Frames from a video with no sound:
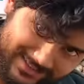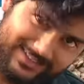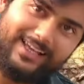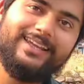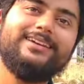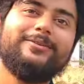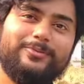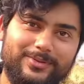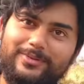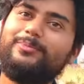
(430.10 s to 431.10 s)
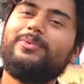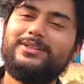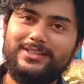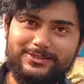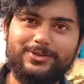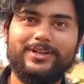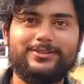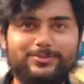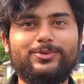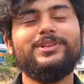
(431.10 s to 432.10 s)
दिक्कत आई माता जी वगैरह
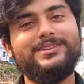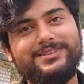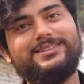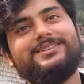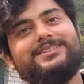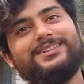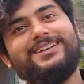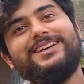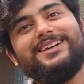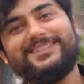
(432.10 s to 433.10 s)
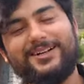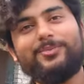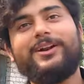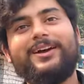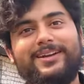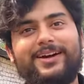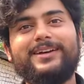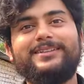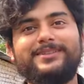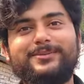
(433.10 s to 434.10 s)
जो बोली थी कि इतना पढ़ाई लिखा
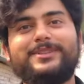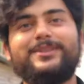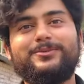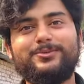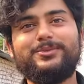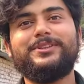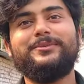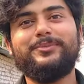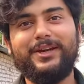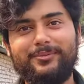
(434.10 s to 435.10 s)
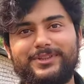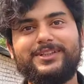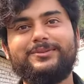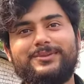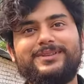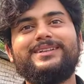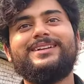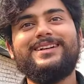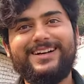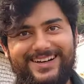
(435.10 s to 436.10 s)
है इतनी मतलब तुम इतनी इमोशनल
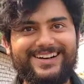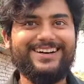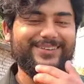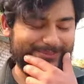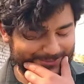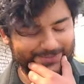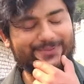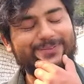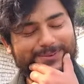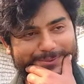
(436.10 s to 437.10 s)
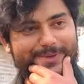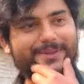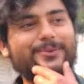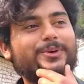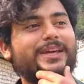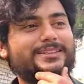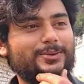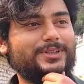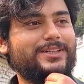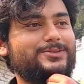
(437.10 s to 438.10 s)
ब्लैकमेल भी हाँ, कर ना घर वाले वो भी क्योंकि ऐसा
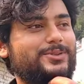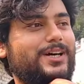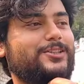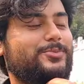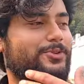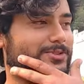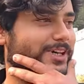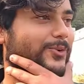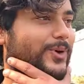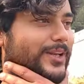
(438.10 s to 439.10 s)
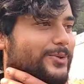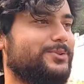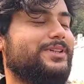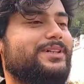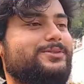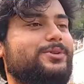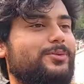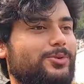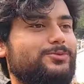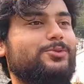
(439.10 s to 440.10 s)
होता है ना जो आस पड़ोस गाँव वाले होते हैं थोड़ा
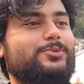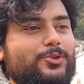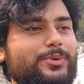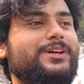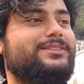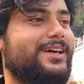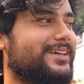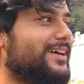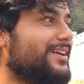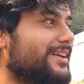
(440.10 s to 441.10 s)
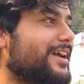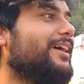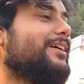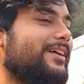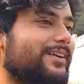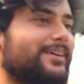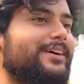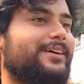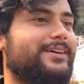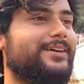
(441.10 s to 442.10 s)
बहुत वो उनको भी लगता है कि यार क्या कर रहा है
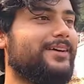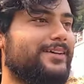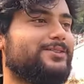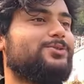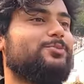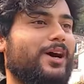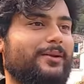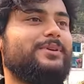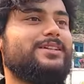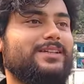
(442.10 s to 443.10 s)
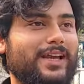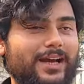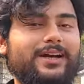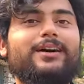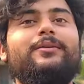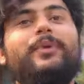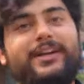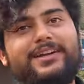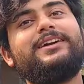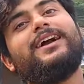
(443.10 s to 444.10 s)
लड़का है इसको तो बाहर भेजा था यहाँ का
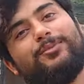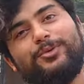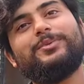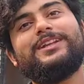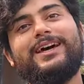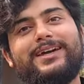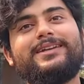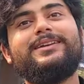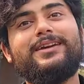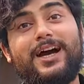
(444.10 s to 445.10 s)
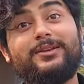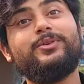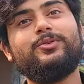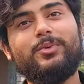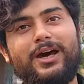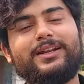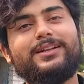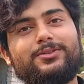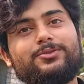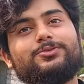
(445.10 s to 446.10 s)
मेंटेलिटी आपको भी पता है कि हम्म। आदमी कोई बाहर
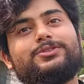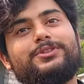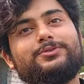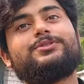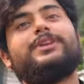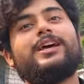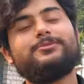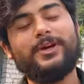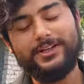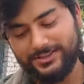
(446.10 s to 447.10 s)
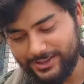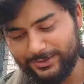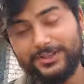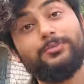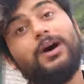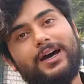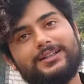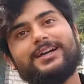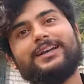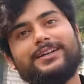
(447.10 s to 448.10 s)
रहता है तो उससे उससे एक्सपेक्टेशन नहीं होती कि
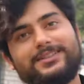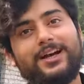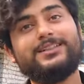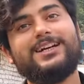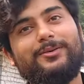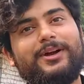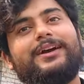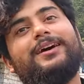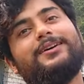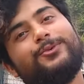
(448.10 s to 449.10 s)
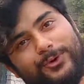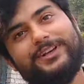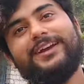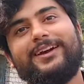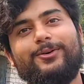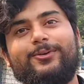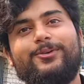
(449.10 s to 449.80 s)
बाहर जाके अच्छा खासा कमाएगा वहीं रहेगा वो